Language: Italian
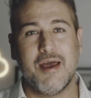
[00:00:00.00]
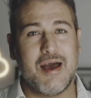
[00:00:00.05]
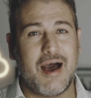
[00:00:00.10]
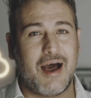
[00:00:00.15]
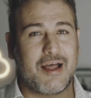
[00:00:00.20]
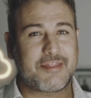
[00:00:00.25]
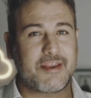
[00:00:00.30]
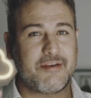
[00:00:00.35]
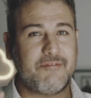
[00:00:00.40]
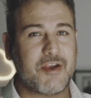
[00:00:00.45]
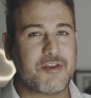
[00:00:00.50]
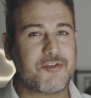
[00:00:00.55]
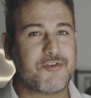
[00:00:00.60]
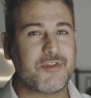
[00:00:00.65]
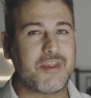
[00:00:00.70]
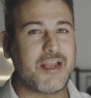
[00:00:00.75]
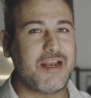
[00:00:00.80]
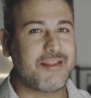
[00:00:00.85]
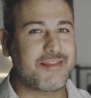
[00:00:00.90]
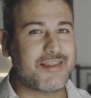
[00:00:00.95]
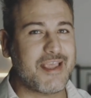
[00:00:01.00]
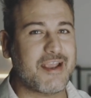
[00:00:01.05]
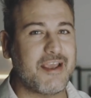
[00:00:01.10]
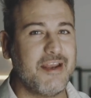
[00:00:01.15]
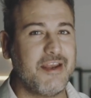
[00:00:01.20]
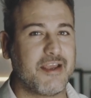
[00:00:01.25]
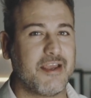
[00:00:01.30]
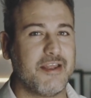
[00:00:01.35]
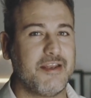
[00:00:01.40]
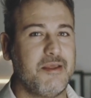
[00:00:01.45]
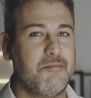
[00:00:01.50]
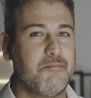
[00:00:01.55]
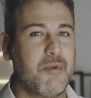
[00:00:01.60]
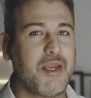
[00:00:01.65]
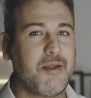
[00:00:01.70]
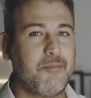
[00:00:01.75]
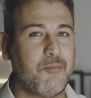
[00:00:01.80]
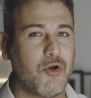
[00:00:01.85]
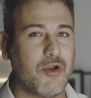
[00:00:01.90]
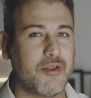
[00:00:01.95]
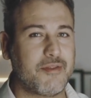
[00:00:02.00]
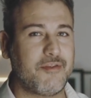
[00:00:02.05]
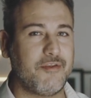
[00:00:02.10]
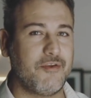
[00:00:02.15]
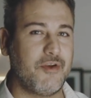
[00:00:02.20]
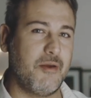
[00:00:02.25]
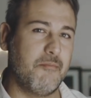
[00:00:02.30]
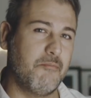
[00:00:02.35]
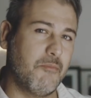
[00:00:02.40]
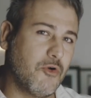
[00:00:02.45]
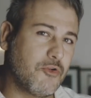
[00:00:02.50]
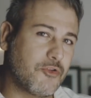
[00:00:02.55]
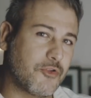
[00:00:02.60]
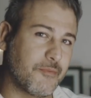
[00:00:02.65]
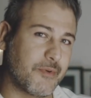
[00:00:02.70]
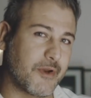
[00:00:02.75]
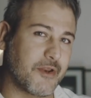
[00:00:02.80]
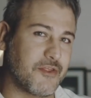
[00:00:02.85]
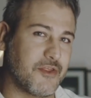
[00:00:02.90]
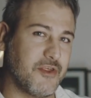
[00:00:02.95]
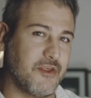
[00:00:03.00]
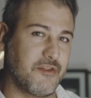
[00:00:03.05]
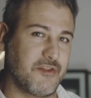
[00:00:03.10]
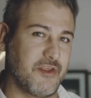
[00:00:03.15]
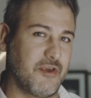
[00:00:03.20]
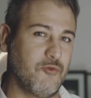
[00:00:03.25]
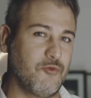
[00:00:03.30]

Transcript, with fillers: attraverso delle tecniche di manipolazione molto precise